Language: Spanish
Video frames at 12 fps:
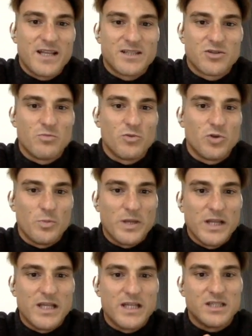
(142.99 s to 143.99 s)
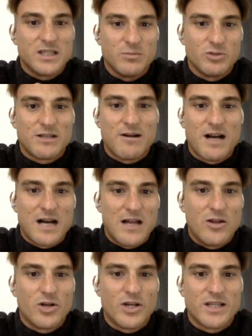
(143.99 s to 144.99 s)
y son muy humildes y muy
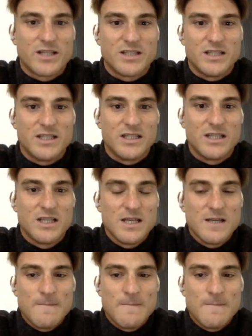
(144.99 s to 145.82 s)
trabajadores y,